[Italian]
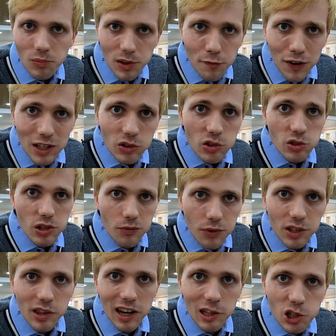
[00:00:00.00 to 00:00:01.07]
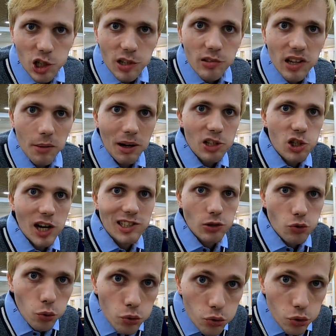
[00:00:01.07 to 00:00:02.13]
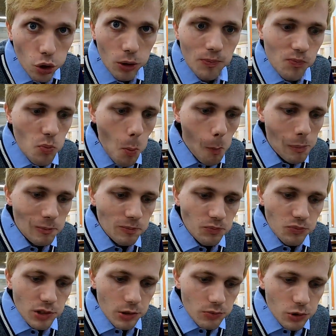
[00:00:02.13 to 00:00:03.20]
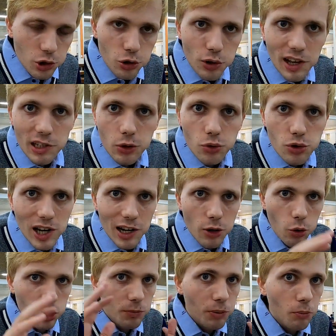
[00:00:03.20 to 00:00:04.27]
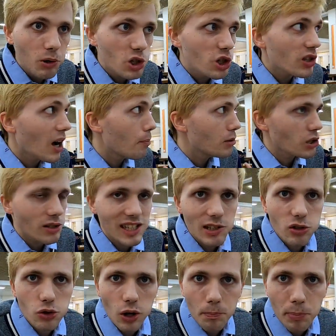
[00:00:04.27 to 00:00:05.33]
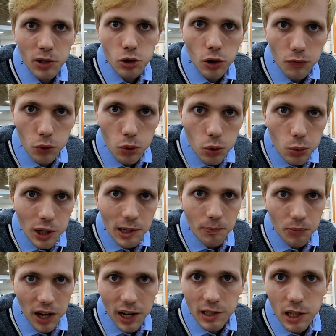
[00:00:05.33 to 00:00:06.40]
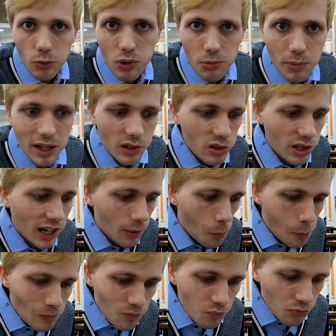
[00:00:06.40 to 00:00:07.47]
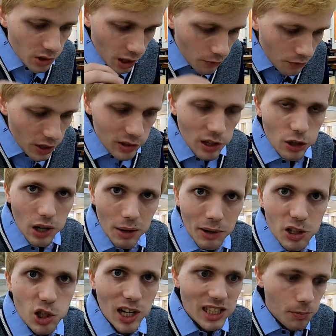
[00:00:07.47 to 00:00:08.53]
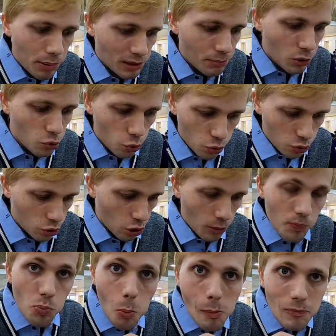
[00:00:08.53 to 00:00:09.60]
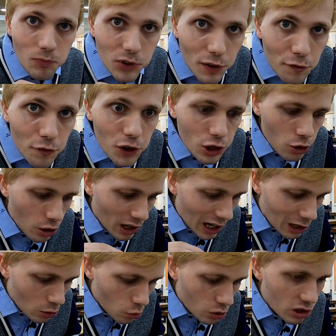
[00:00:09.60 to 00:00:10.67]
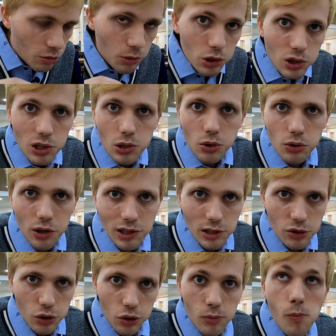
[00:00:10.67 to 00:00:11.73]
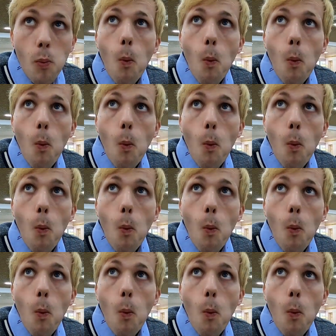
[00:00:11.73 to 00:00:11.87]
infatti si invita la gente a mangiare tutto. Ci sono anche un sacco di pubblicità progresso appese ovunque, anche qui in mensa, che invitano a mangiare proprio tutto, fino all'ultimo chicco di riso.